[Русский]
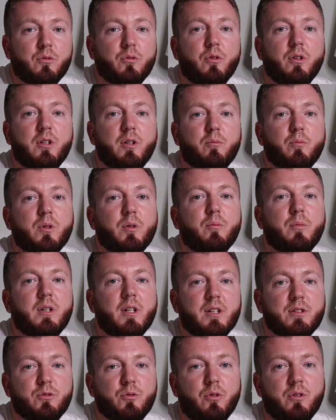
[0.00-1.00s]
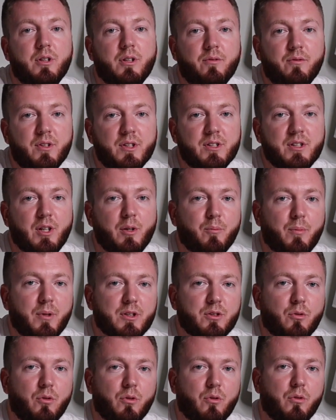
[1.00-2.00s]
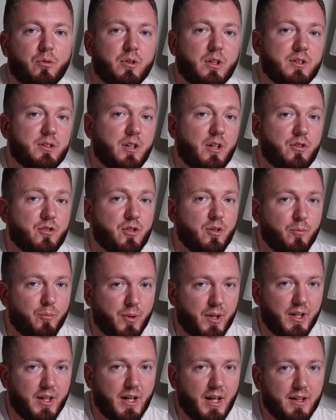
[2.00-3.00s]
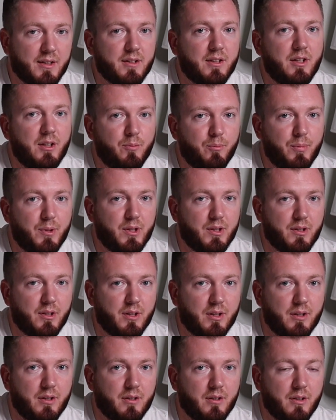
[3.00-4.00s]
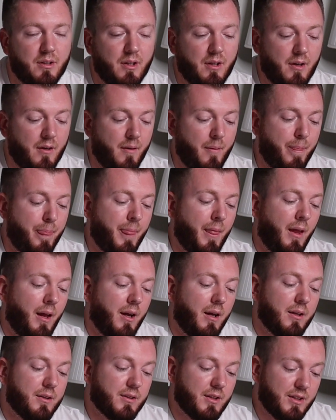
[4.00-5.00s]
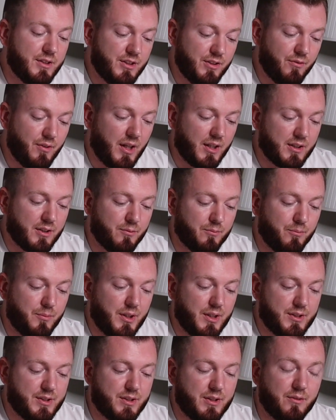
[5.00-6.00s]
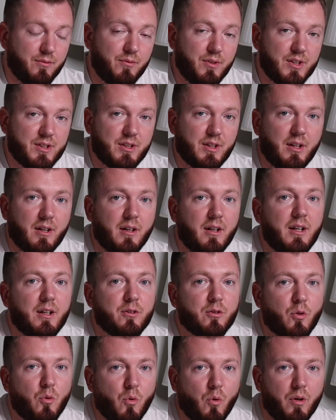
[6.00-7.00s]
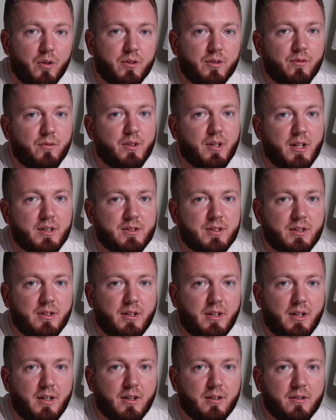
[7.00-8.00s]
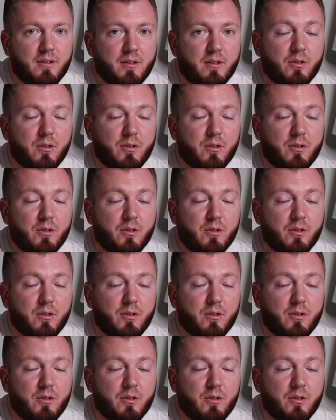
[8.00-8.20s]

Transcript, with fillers: то это был бы достойный виски, поскольку он достаточно приятный и питкий. На девятом месте виски Гленгоин 12 лет.